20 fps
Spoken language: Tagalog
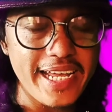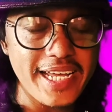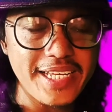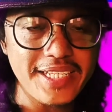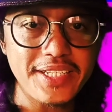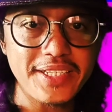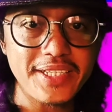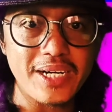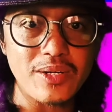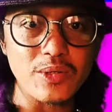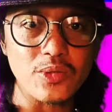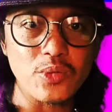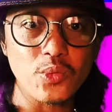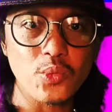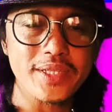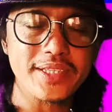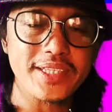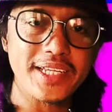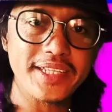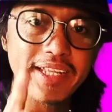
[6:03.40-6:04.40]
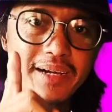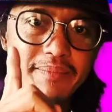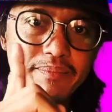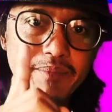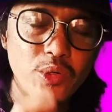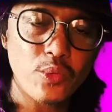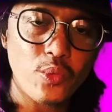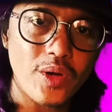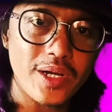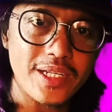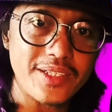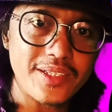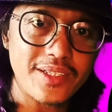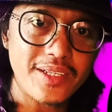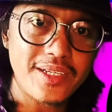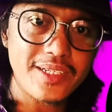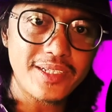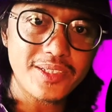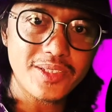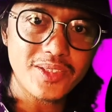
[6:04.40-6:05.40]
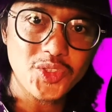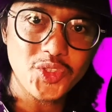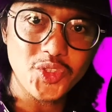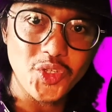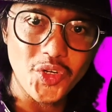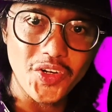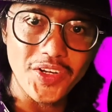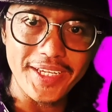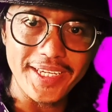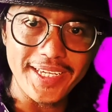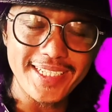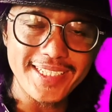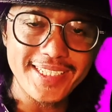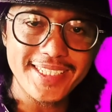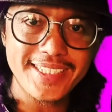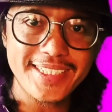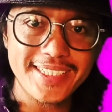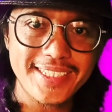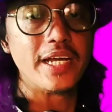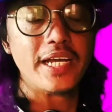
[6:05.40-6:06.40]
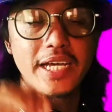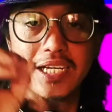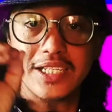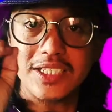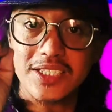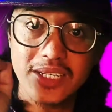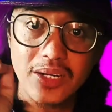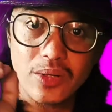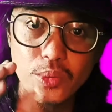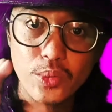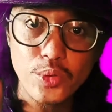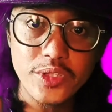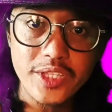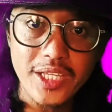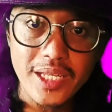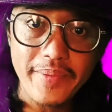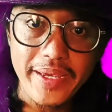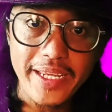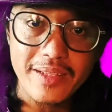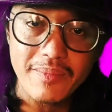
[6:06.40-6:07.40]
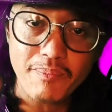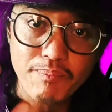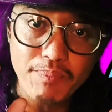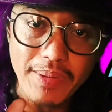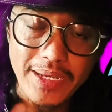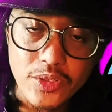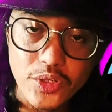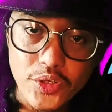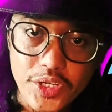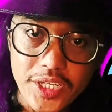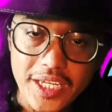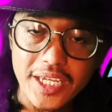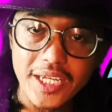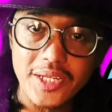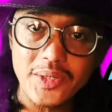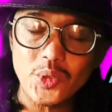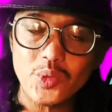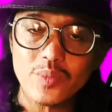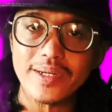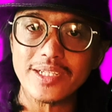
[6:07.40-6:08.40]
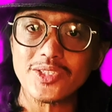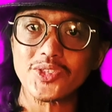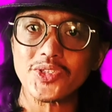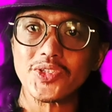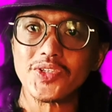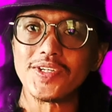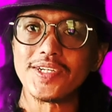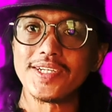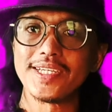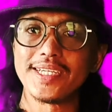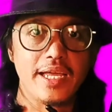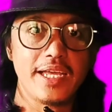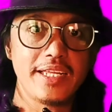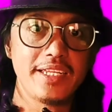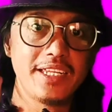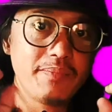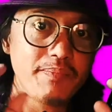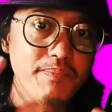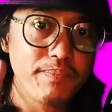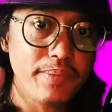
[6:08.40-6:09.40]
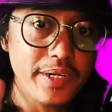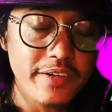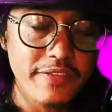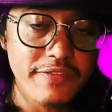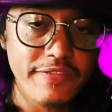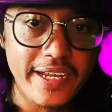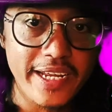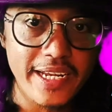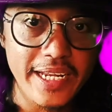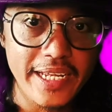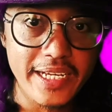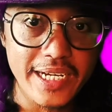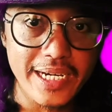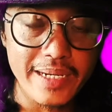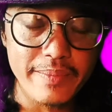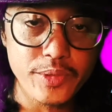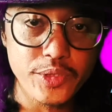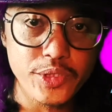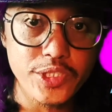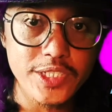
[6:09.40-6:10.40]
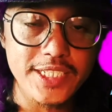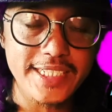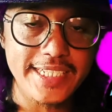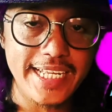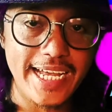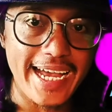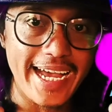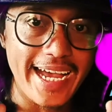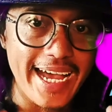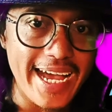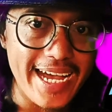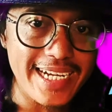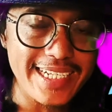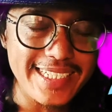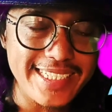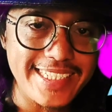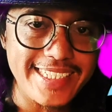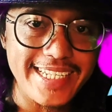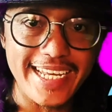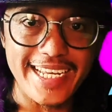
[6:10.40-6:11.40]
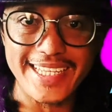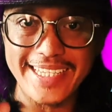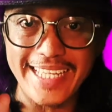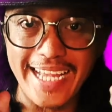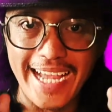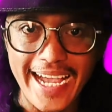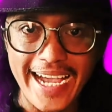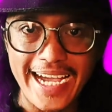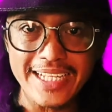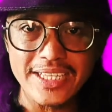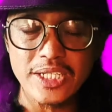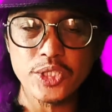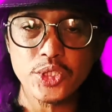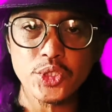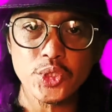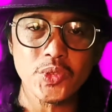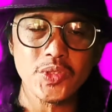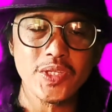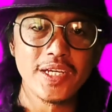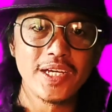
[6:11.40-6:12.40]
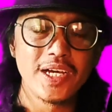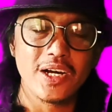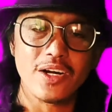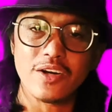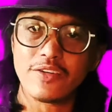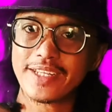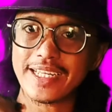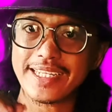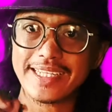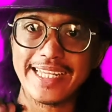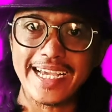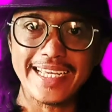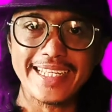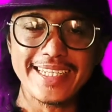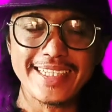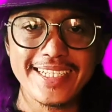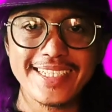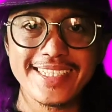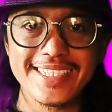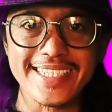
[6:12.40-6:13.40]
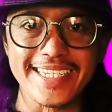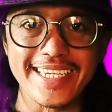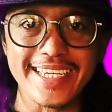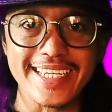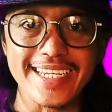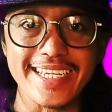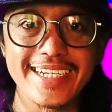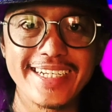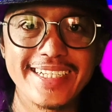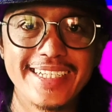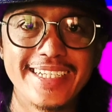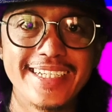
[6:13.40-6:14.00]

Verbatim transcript: any doubt what the number one song is? It's the ultimate Pinoy Inuman song. And it perfectly captures the angst and the attitude of the 90s era.